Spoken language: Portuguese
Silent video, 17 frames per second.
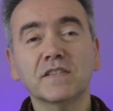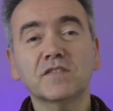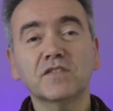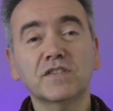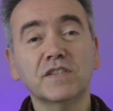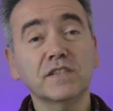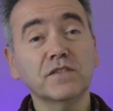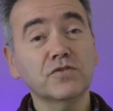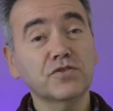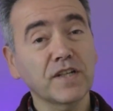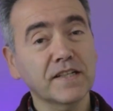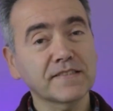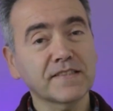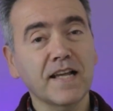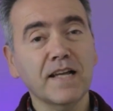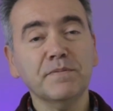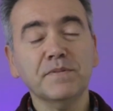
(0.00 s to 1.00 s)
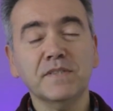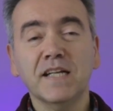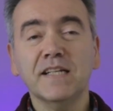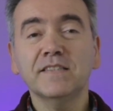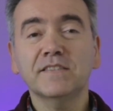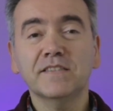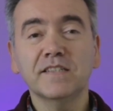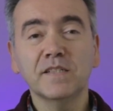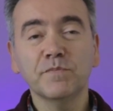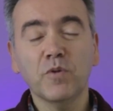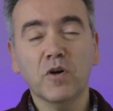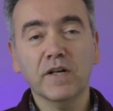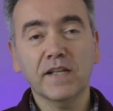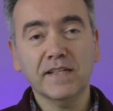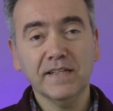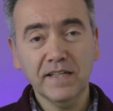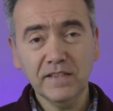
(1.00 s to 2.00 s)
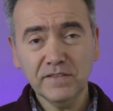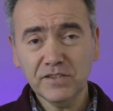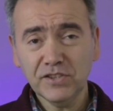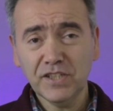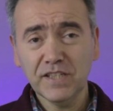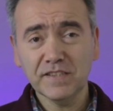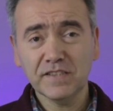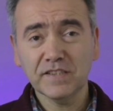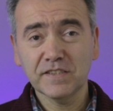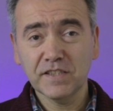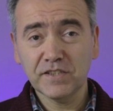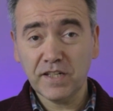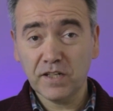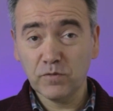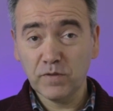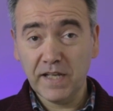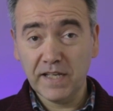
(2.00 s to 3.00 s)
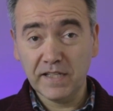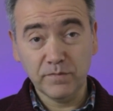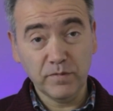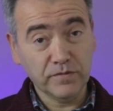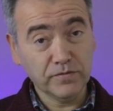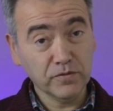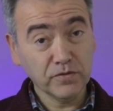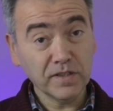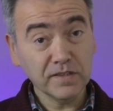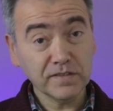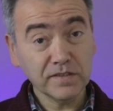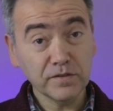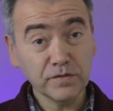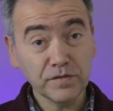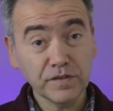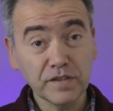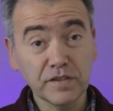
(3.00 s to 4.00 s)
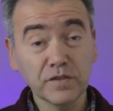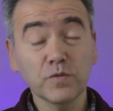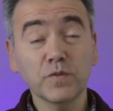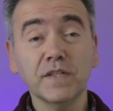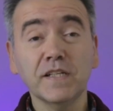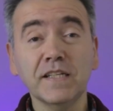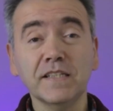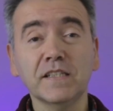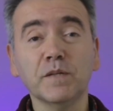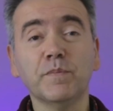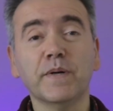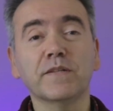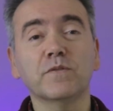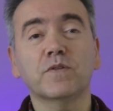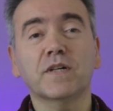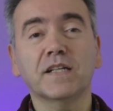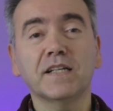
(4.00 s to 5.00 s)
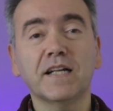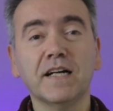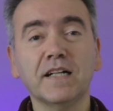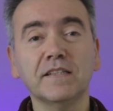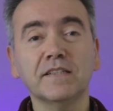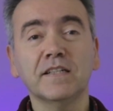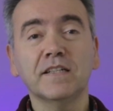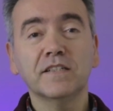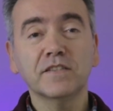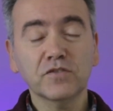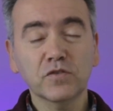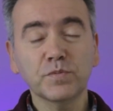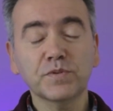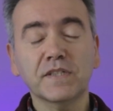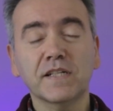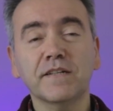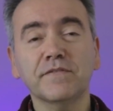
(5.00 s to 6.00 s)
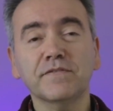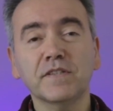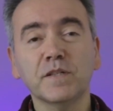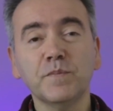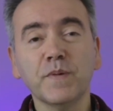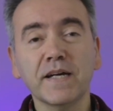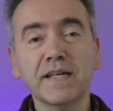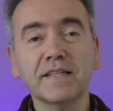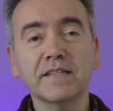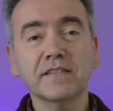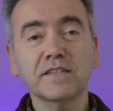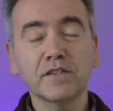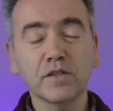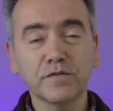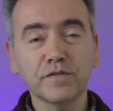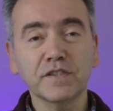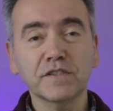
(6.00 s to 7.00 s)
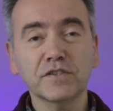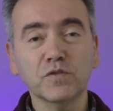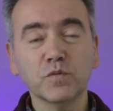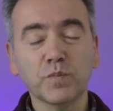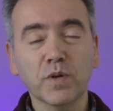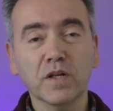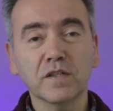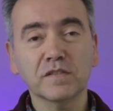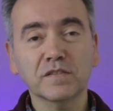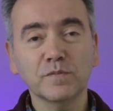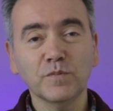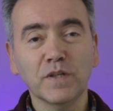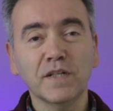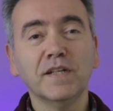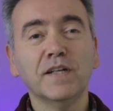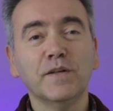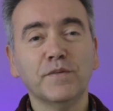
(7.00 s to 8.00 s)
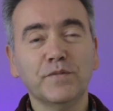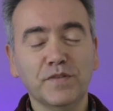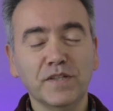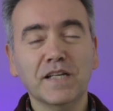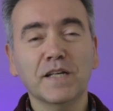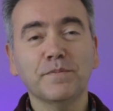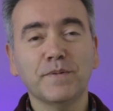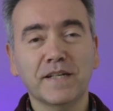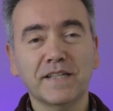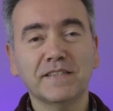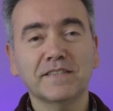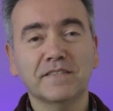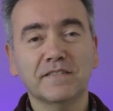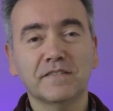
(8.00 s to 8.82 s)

assistido, já sabes, antes de ir embora, não te esqueças de deixar um like para fortalecer o vídeo e também o canal. Subscreve também, que eu vejo-te no próximo. Fica bem!